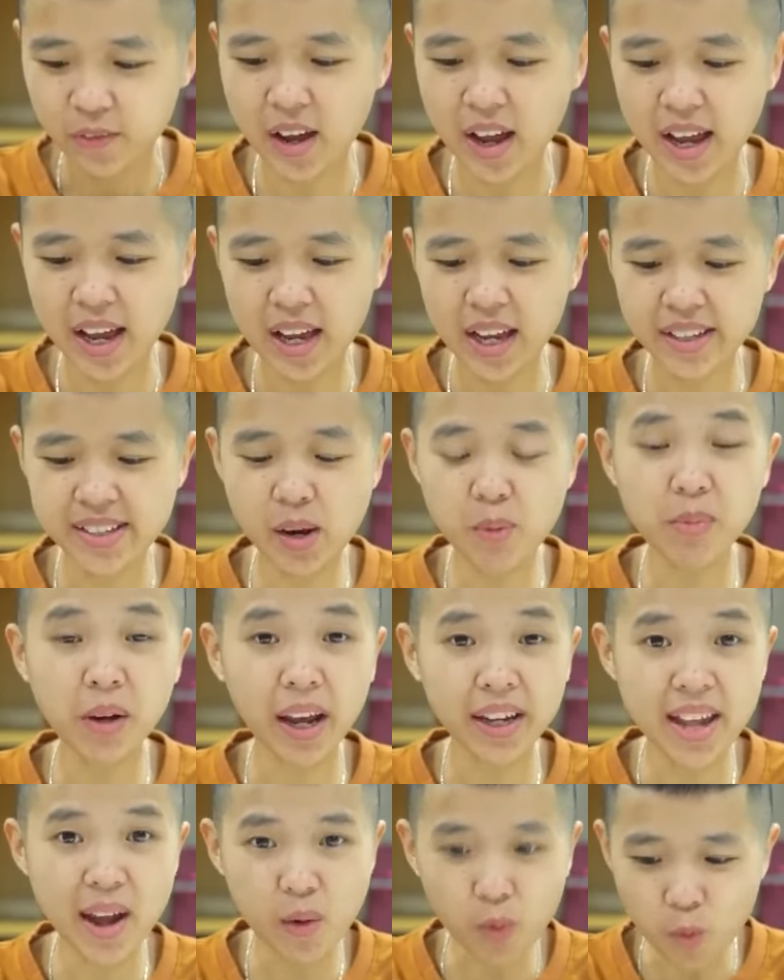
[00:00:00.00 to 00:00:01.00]
Và trong
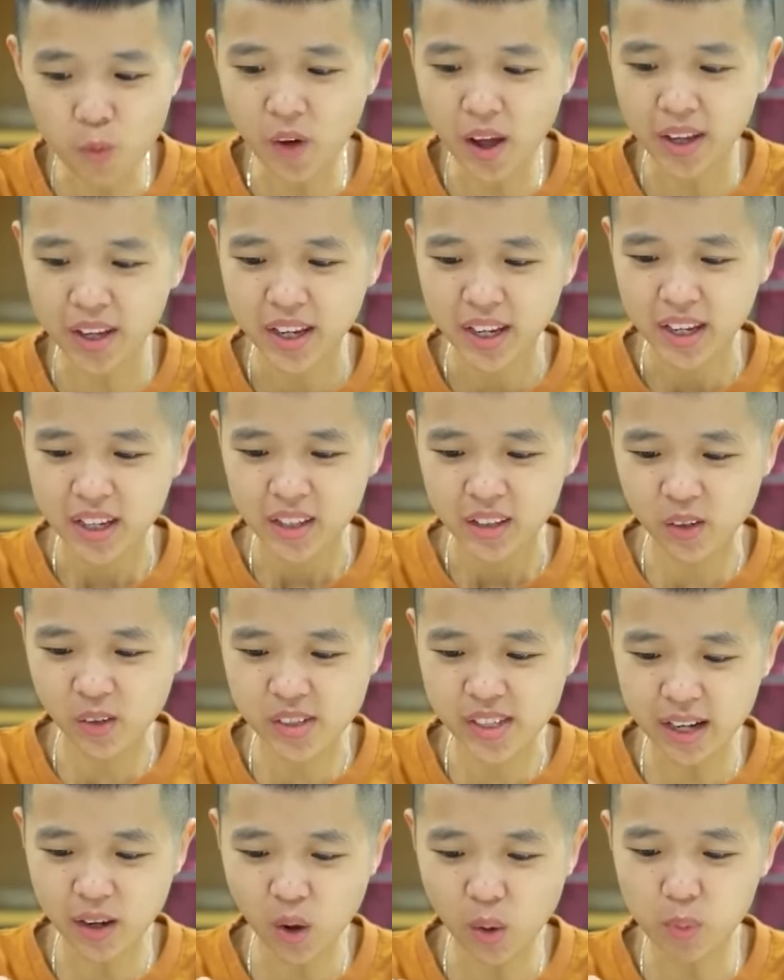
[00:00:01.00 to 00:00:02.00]
cái nào cũng vậy
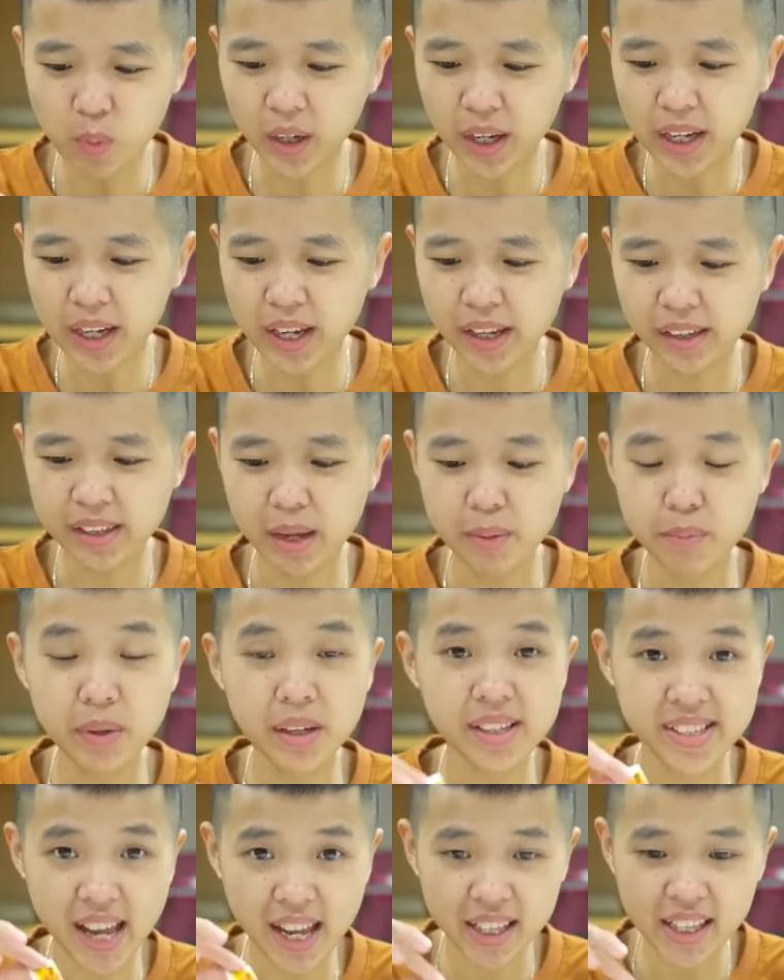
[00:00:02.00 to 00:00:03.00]
Nó sẽ có một cái hình để
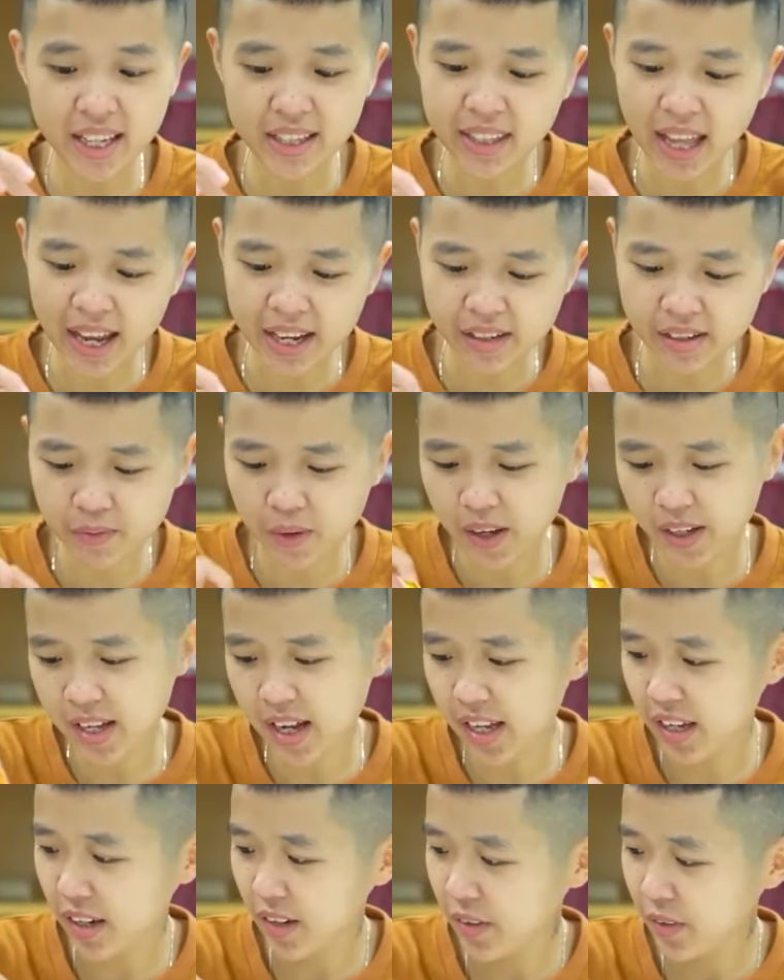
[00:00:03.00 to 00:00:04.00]
mình dán lên tay như vậy
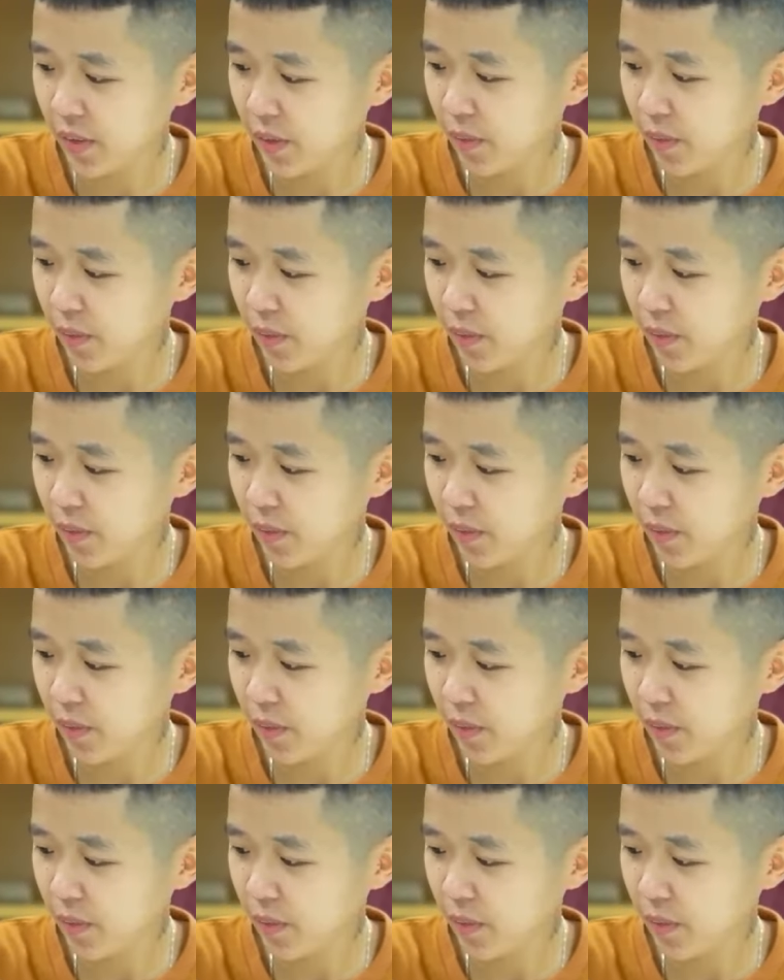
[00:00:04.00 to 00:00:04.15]
đây